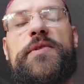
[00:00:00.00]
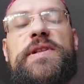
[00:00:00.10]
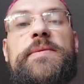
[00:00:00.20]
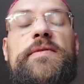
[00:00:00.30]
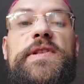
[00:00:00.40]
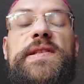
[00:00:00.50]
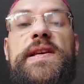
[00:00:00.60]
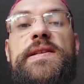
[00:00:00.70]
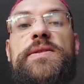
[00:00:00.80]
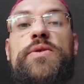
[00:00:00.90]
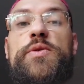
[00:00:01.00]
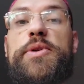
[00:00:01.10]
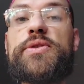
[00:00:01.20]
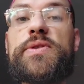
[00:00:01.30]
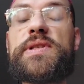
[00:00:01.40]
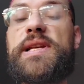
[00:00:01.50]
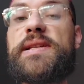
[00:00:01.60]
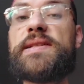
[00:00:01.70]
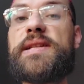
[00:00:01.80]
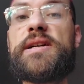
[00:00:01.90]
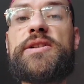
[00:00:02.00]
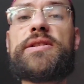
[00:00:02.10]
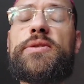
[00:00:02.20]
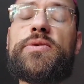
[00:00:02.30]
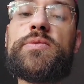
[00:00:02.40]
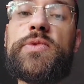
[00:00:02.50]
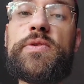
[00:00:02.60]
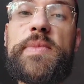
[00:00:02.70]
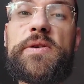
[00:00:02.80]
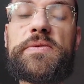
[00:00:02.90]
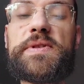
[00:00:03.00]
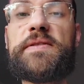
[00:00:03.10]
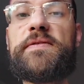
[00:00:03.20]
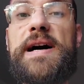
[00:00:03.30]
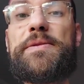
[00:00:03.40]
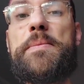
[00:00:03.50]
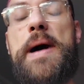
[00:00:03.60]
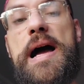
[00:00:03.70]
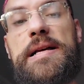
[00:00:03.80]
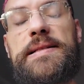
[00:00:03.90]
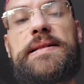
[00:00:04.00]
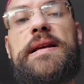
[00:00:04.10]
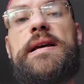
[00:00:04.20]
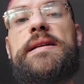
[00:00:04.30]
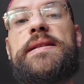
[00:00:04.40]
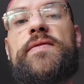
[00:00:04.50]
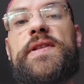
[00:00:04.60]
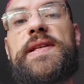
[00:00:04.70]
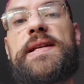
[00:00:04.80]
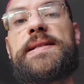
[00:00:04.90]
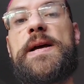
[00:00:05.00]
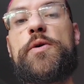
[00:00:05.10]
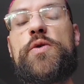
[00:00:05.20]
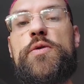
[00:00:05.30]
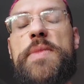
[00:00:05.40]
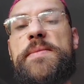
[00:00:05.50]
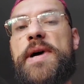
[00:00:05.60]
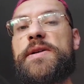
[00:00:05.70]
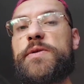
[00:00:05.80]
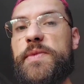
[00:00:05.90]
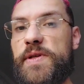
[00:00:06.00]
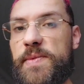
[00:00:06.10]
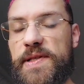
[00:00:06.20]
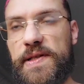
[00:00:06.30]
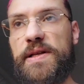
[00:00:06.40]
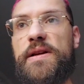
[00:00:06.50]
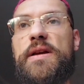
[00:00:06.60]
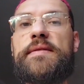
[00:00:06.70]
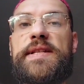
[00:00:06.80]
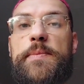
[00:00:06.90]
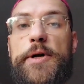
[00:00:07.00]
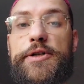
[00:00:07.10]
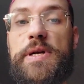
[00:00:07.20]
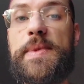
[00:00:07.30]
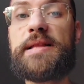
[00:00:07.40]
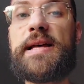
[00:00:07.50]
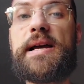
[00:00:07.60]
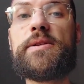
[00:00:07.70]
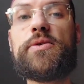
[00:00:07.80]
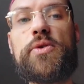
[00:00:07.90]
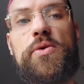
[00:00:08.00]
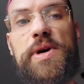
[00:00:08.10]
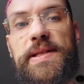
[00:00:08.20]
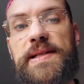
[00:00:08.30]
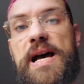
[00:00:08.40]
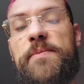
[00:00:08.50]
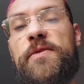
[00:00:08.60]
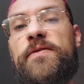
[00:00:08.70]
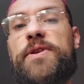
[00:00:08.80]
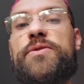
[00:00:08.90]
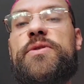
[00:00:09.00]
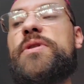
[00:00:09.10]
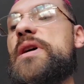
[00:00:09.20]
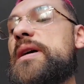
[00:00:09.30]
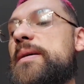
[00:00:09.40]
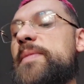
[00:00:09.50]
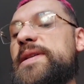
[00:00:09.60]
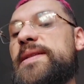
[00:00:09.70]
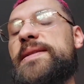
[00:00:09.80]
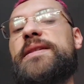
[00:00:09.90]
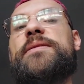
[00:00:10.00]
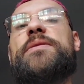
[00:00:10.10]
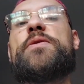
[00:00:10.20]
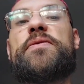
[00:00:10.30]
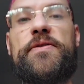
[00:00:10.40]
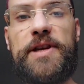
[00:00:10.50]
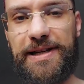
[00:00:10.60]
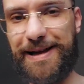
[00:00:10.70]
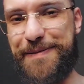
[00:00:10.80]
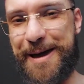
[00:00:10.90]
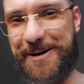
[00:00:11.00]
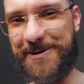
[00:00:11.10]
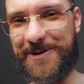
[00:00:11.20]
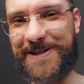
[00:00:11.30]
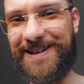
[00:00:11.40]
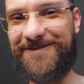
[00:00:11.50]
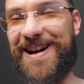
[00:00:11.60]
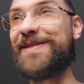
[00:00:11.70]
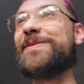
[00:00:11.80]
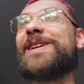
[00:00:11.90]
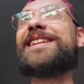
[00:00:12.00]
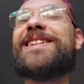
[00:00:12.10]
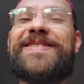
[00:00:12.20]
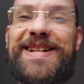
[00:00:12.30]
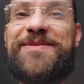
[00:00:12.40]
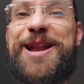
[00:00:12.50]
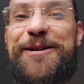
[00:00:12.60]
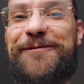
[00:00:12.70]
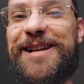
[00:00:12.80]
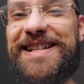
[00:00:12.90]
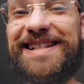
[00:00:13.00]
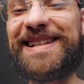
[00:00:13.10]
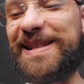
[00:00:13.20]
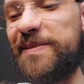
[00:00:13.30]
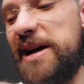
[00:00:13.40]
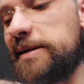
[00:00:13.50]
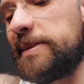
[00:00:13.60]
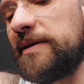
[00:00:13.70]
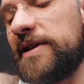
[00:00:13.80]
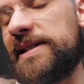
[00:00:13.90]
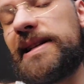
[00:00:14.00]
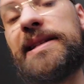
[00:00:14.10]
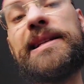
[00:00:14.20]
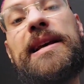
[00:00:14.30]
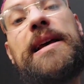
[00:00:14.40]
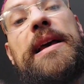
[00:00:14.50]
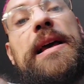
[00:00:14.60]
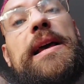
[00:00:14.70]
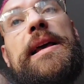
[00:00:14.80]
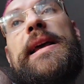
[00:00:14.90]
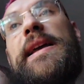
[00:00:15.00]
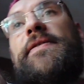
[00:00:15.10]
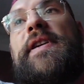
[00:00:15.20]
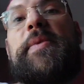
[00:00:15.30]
mostrar para vocês os produtos na estante. Tá tudo muito bem conservado, mas se você quiser alguma imagem mesmo assim, você pode chamar a Dai no WhatsApp, fechou? Mas assim, confia que tá bem conservado, porque dá um trabalhão fazer essas imagens para vocês. Enfim,